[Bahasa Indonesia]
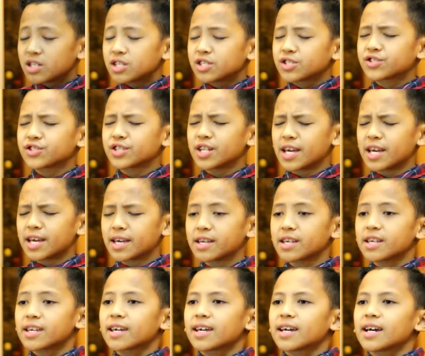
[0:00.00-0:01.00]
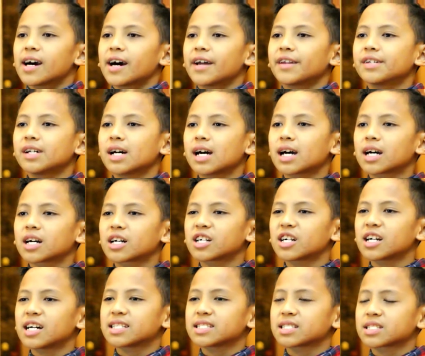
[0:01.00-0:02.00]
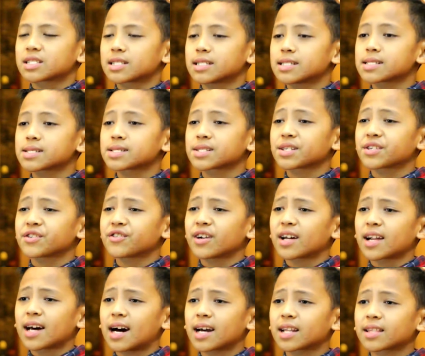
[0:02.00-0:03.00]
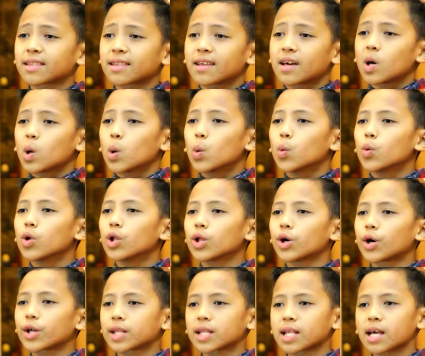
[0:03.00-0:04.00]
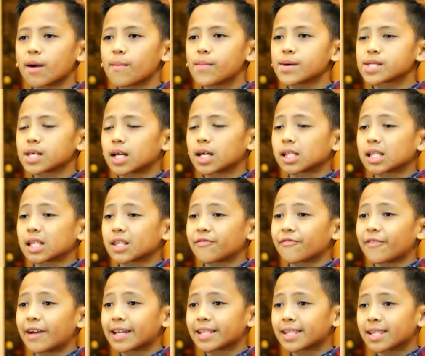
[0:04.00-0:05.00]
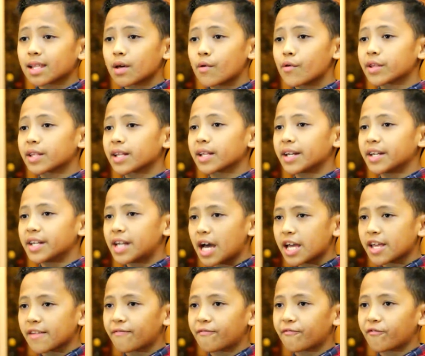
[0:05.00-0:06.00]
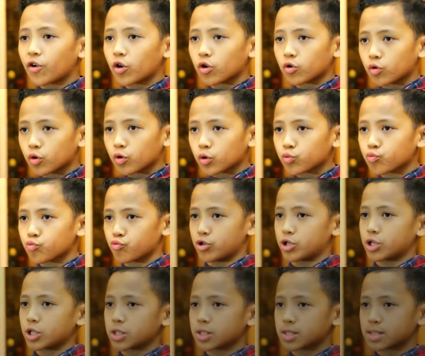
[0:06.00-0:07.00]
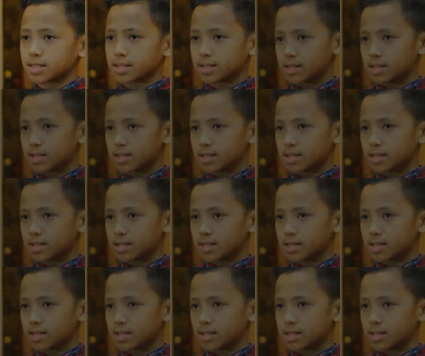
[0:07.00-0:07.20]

Today, the hunger and thirst in your heart will only be satisfied with a diet for good works.